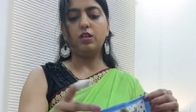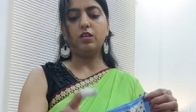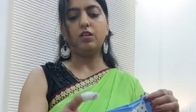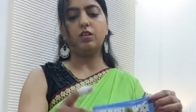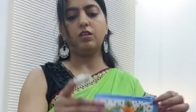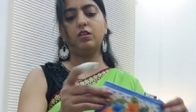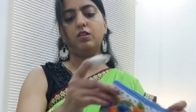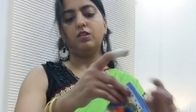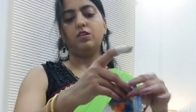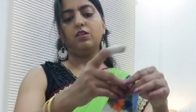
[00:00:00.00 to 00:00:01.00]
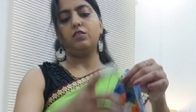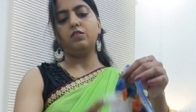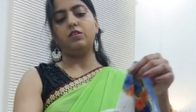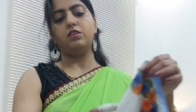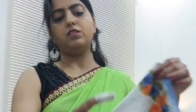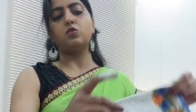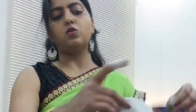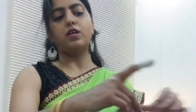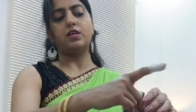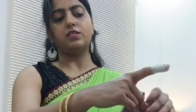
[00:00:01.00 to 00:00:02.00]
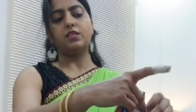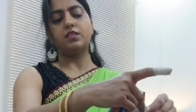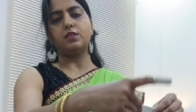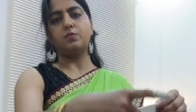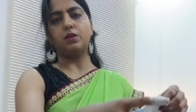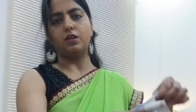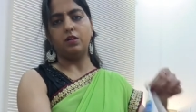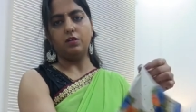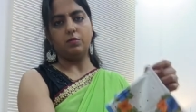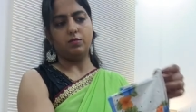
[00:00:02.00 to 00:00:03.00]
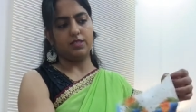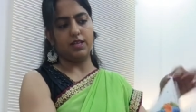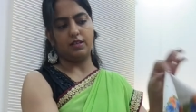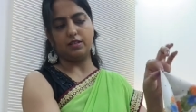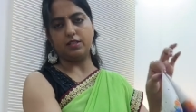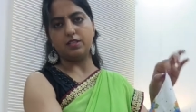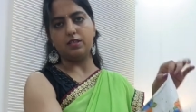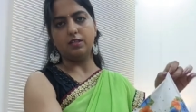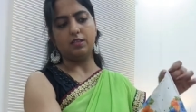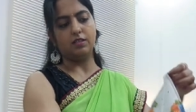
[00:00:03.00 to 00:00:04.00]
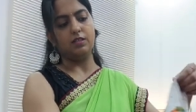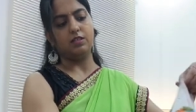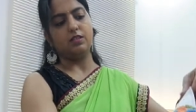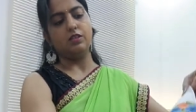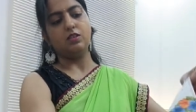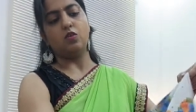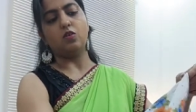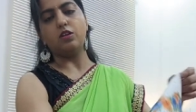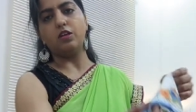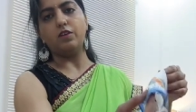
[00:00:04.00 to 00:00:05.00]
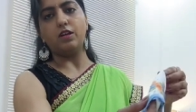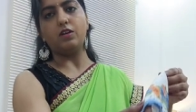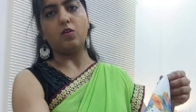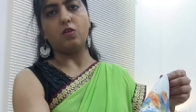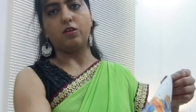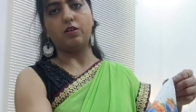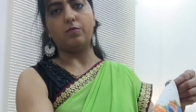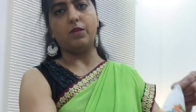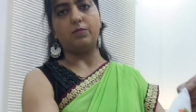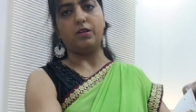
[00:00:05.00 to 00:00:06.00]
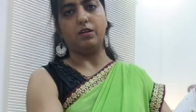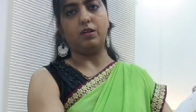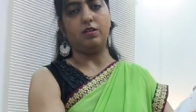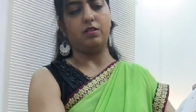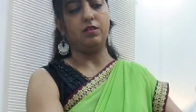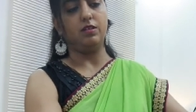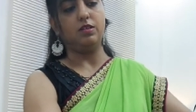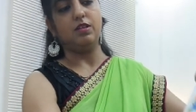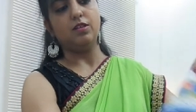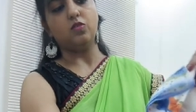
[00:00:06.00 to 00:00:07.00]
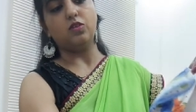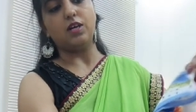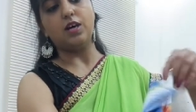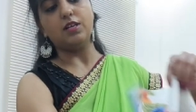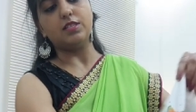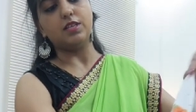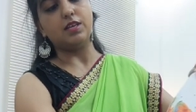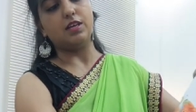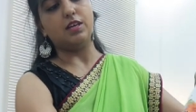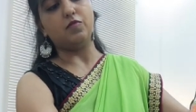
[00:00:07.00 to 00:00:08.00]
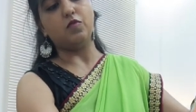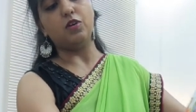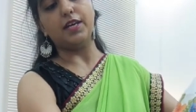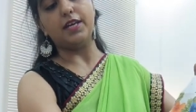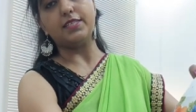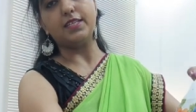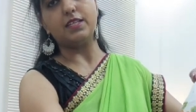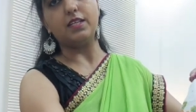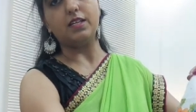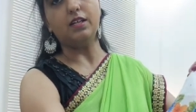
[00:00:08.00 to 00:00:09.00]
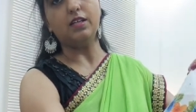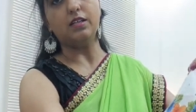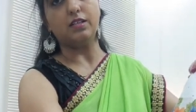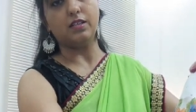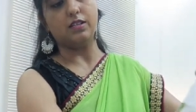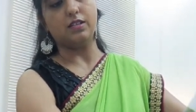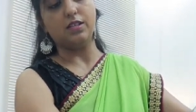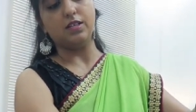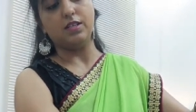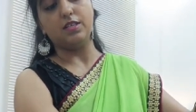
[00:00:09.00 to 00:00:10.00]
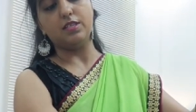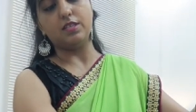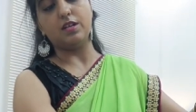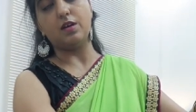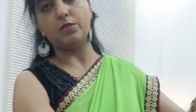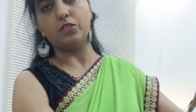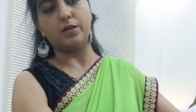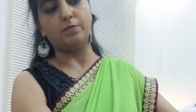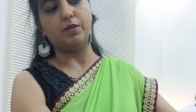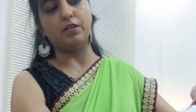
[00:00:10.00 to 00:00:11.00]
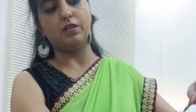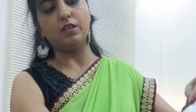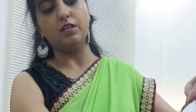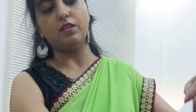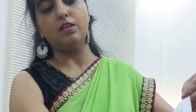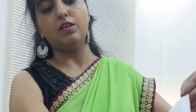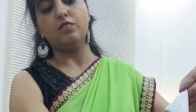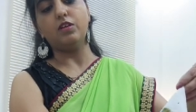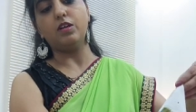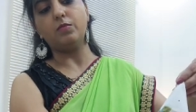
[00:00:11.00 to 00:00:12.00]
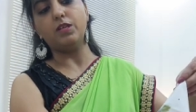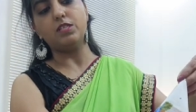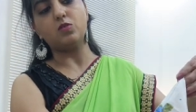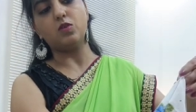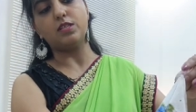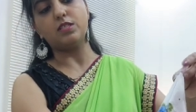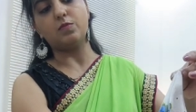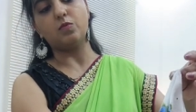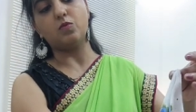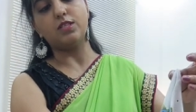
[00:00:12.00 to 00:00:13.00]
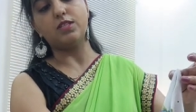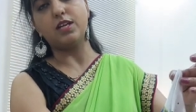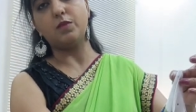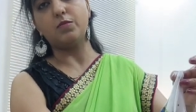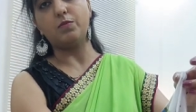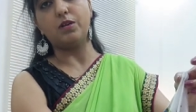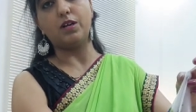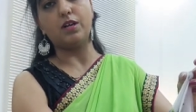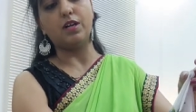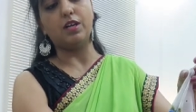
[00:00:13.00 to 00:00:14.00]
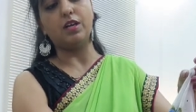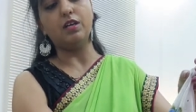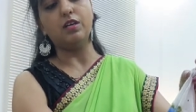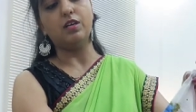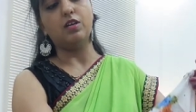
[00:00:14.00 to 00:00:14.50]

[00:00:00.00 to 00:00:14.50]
किया इसको यहां से ऐसे पकड़ा सेंटर से और ये वाला कॉर्नर हमने पकड़ा तो यहां से एक फोल्ड ऐसे किया इस तरह हम शेप बन गई फिर हमने इसको ऐसे अपोजिट साइड में पकड़ लिया